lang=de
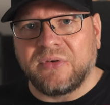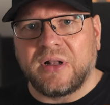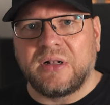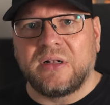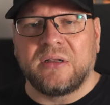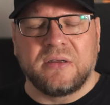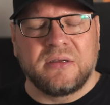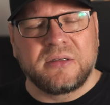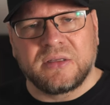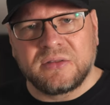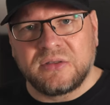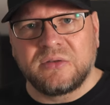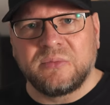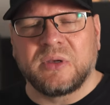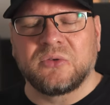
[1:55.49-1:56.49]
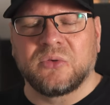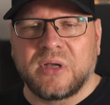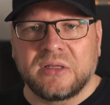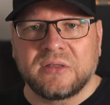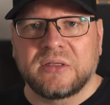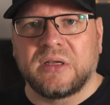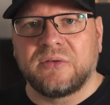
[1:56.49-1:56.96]
weil äh, das ist immer so ein
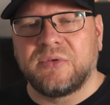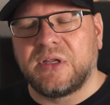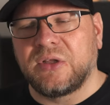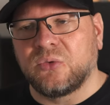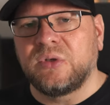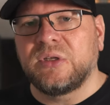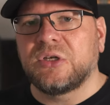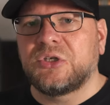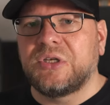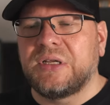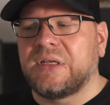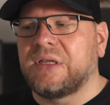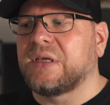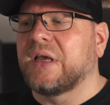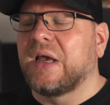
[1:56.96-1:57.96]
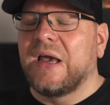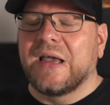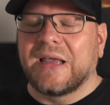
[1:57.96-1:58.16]
ganz klein wenig unterschiedlich.